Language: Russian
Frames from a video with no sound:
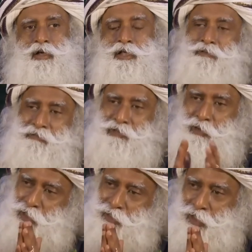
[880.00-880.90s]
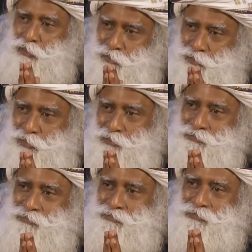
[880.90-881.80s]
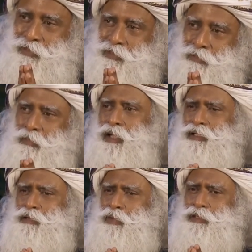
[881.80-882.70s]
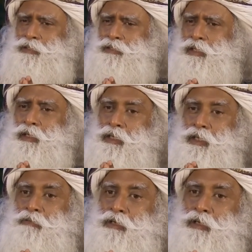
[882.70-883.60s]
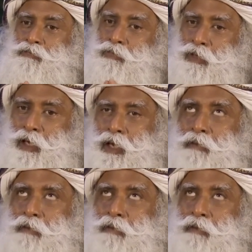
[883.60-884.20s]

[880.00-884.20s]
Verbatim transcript: мы это тоже оценим. Но в ином случае, даже если вы откуда-то сверху,